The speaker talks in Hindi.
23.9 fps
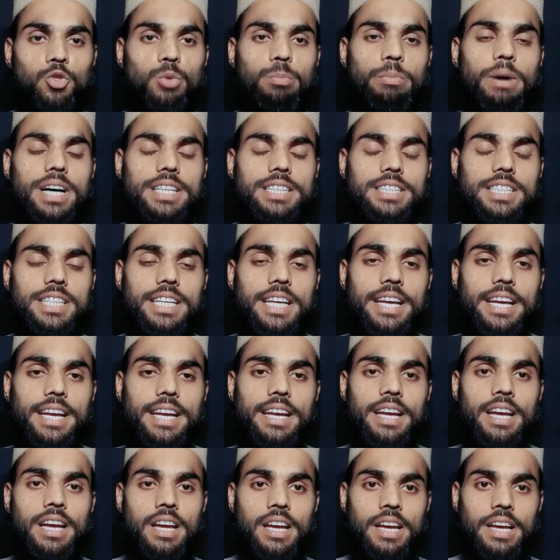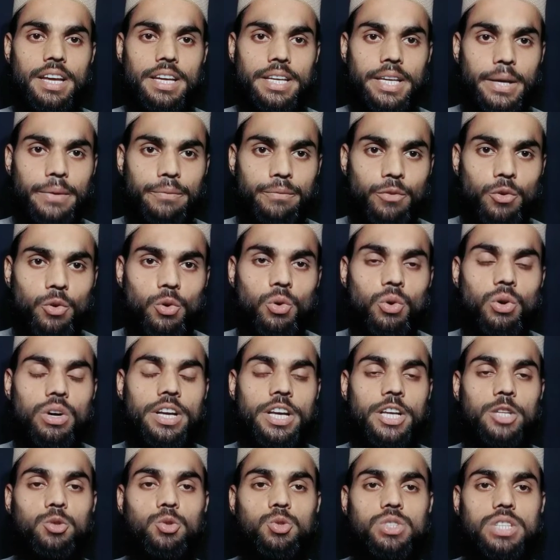तो बात यह है कि वो
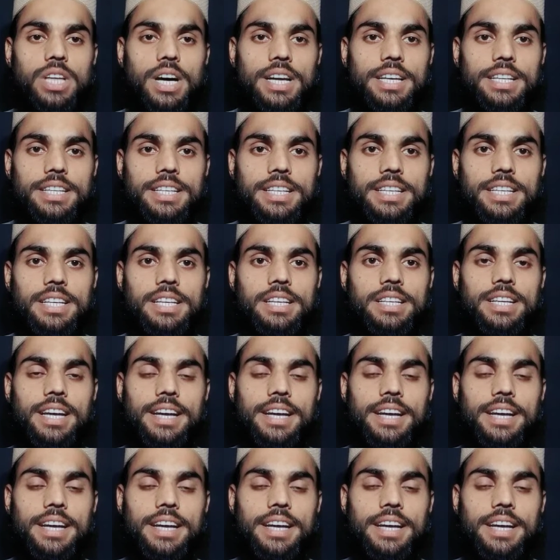हिंदुस्तान की